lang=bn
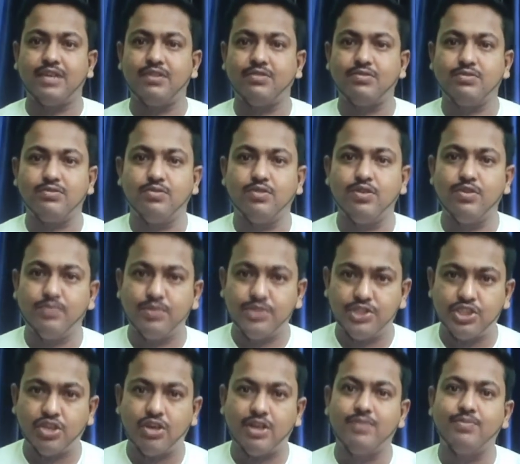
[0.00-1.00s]
ঠাকুরের যে
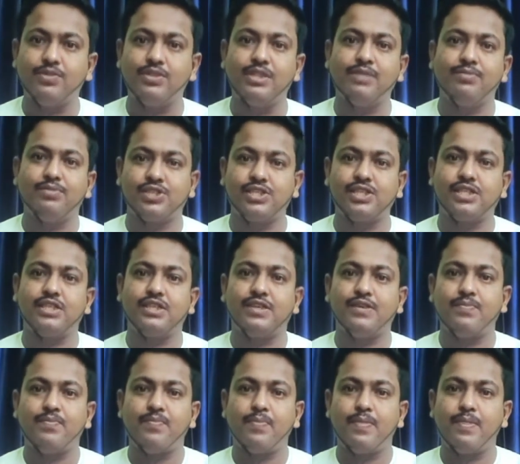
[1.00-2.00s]
পার্ষদরা ঠাকুরকে
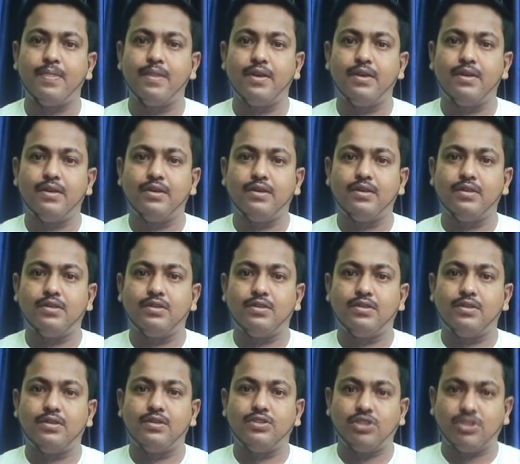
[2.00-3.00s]
বেষ্টিত করে বসে থাকতেন
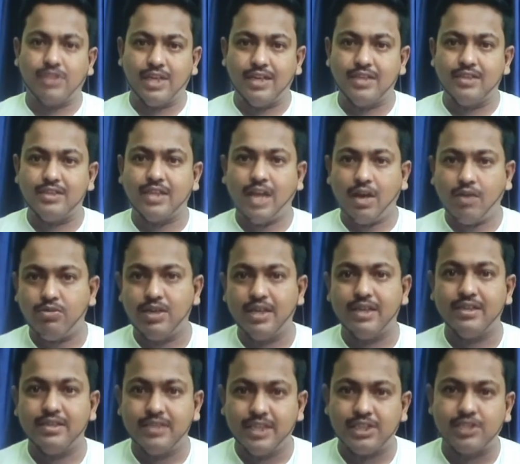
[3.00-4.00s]
যাদের
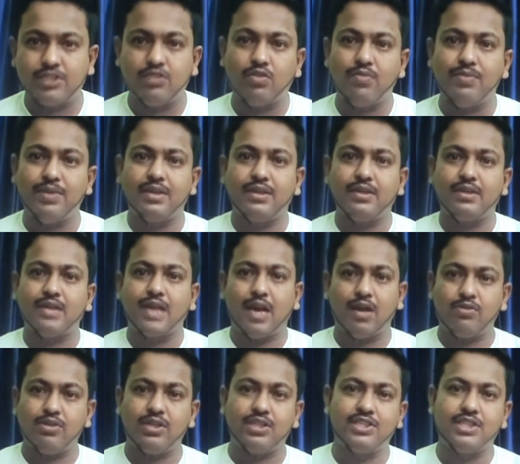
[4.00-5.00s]
মাধ্যমে ঠাকুরের
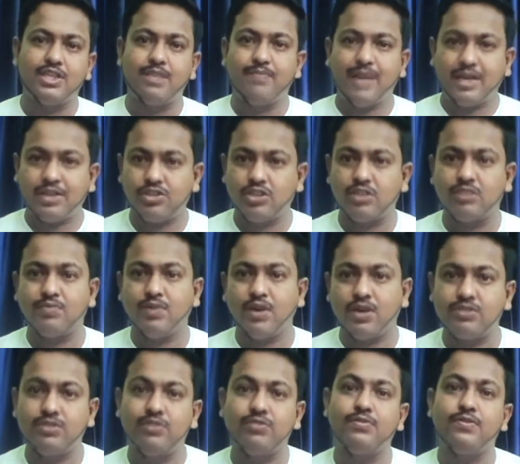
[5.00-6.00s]
শ্রীচরণে বিভিন্ন
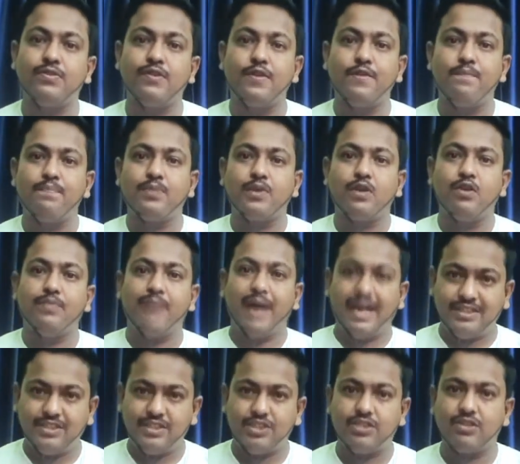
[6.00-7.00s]
মানুষের
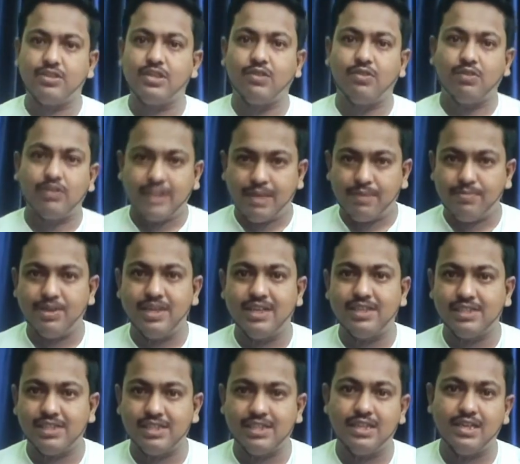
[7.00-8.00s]
সমস্যার কথা
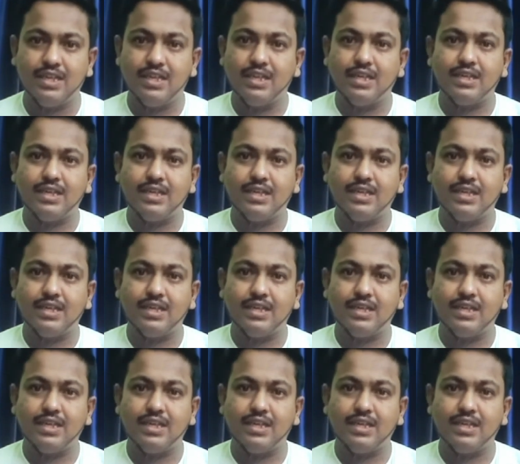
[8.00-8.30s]
নিবেদন হতো